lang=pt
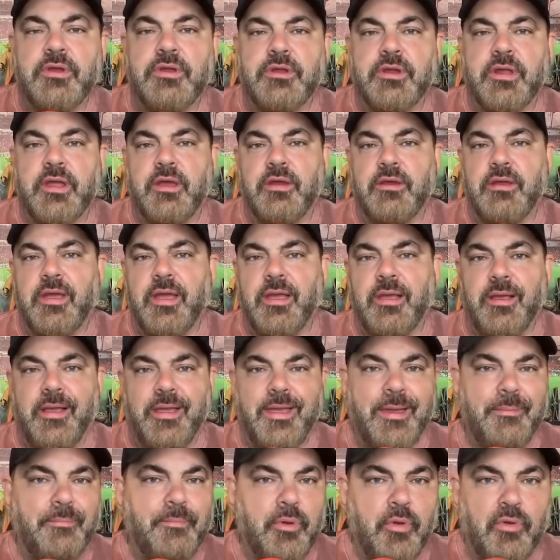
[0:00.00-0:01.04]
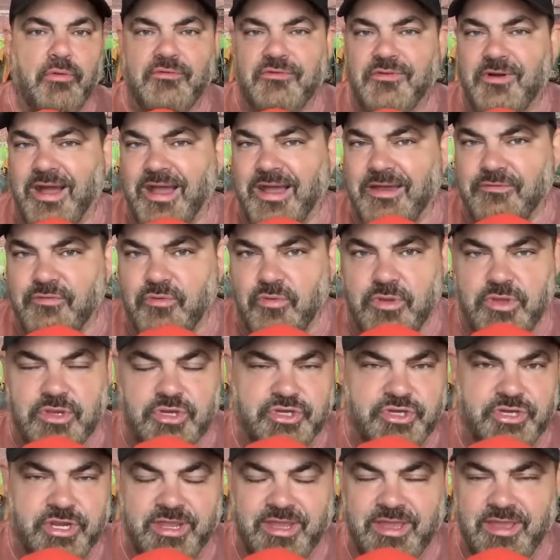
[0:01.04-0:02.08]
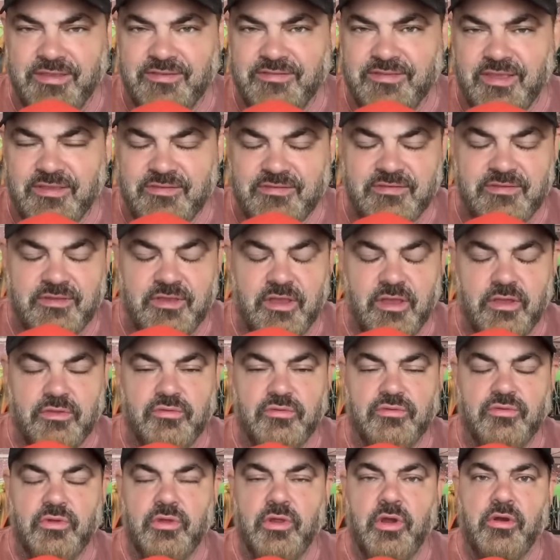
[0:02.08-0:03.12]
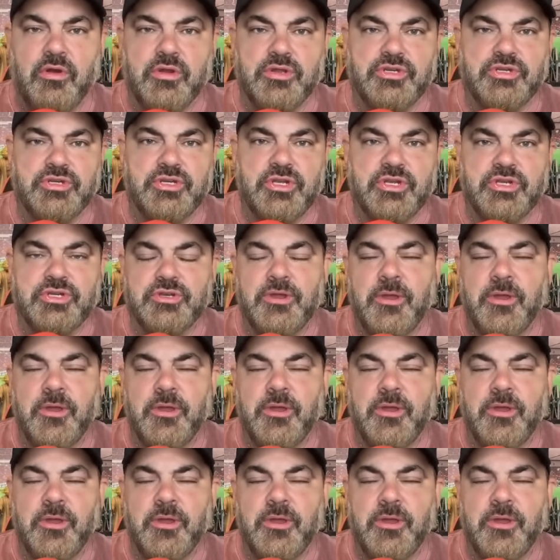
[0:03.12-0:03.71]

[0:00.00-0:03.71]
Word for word: Né? É provável que chegue a esse acerto do Léo Ortiz.